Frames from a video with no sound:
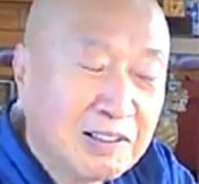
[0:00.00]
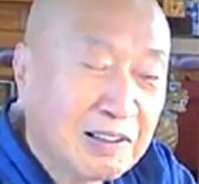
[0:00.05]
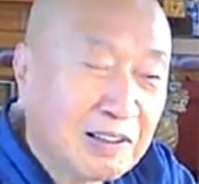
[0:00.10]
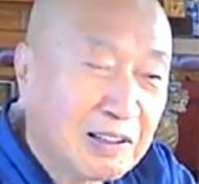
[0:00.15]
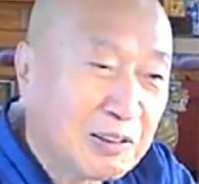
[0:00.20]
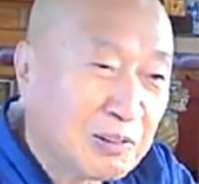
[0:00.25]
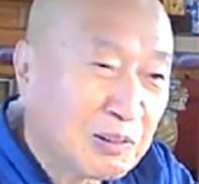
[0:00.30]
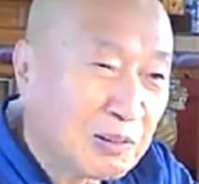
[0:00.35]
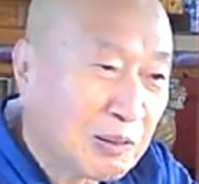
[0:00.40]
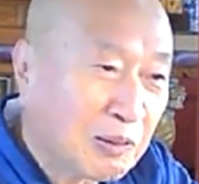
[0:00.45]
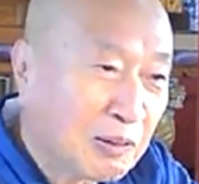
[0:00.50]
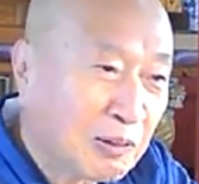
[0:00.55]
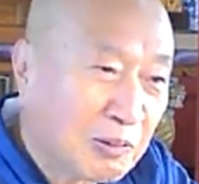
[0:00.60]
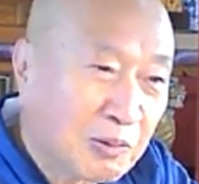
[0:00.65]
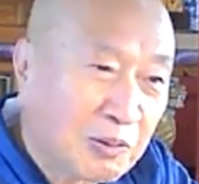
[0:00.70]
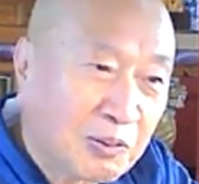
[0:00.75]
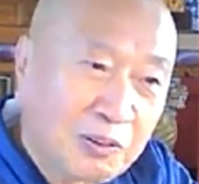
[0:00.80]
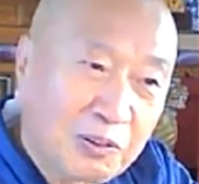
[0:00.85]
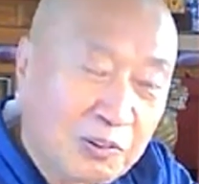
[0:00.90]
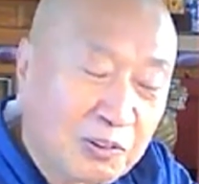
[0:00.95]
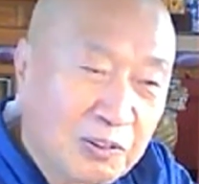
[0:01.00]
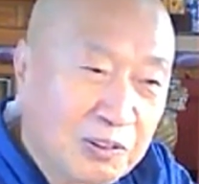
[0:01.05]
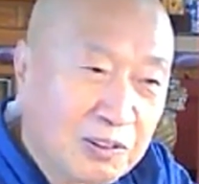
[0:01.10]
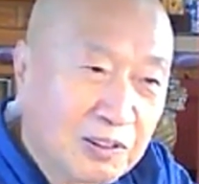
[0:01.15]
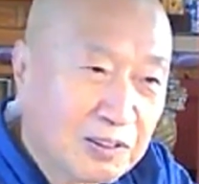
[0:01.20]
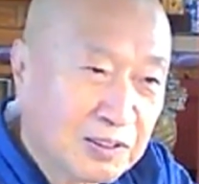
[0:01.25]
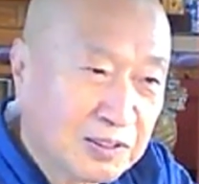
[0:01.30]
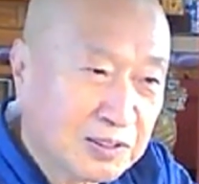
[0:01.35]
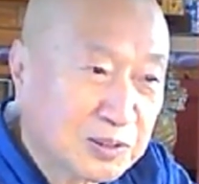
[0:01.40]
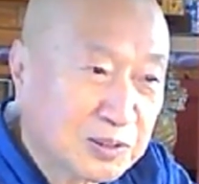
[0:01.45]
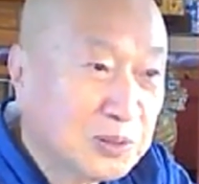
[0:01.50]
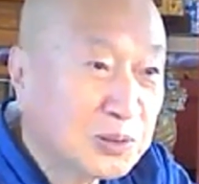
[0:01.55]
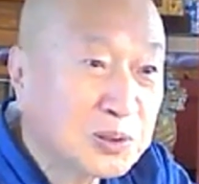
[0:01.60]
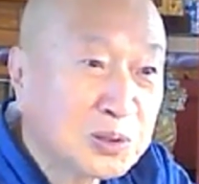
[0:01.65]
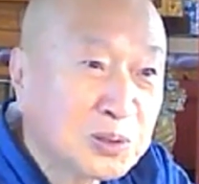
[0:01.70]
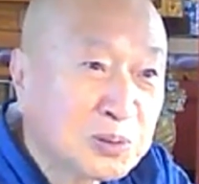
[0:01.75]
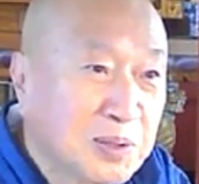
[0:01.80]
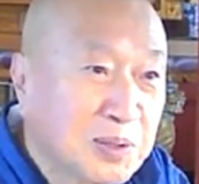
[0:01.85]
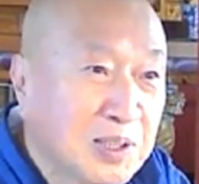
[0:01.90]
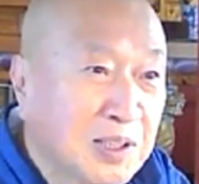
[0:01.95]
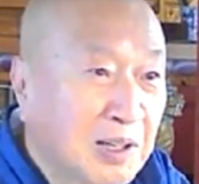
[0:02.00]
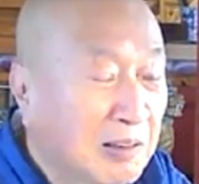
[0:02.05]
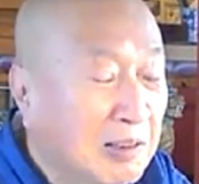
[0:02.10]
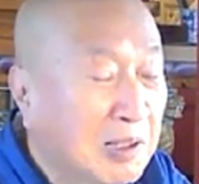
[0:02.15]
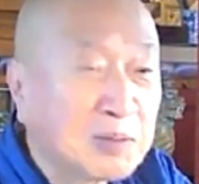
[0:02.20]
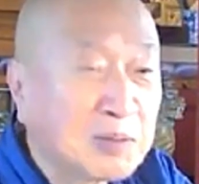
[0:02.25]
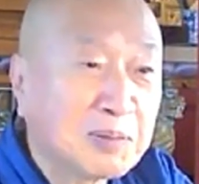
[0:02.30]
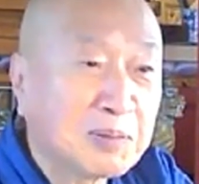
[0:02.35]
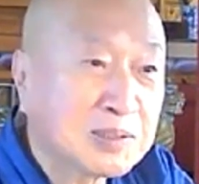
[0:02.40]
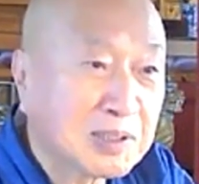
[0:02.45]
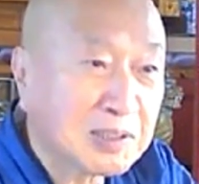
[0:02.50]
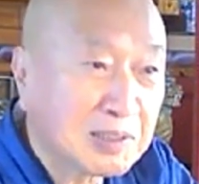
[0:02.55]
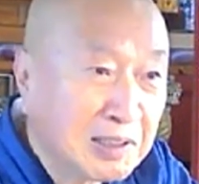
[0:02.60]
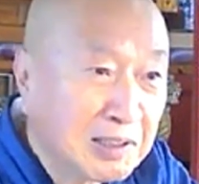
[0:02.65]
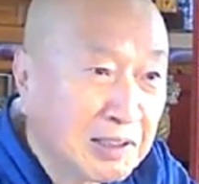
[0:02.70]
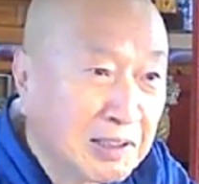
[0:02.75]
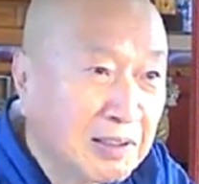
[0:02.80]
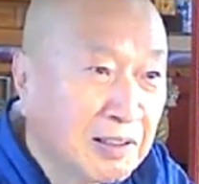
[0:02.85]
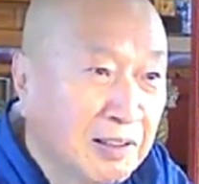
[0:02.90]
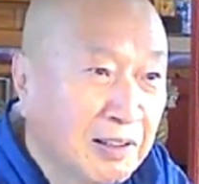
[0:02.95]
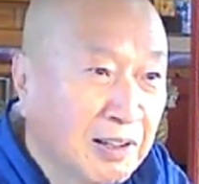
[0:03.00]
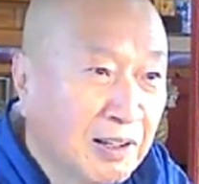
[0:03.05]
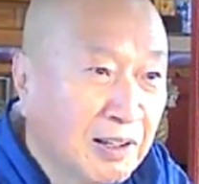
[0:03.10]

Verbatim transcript: あの、ズーズー弁か分かりませんね。